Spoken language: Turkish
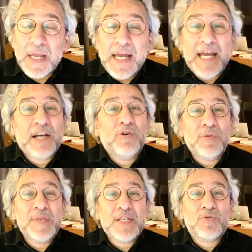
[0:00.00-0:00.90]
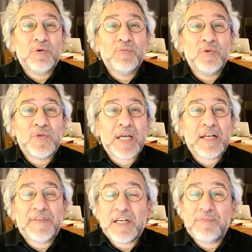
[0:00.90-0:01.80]
Ekonominin sorumluluğu
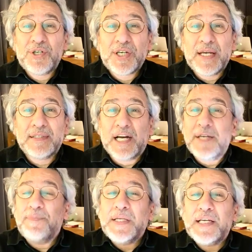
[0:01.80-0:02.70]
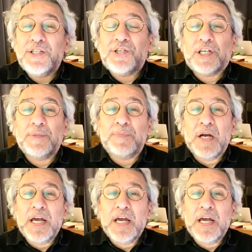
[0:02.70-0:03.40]
sana verilmişken kayınpederin çıkıp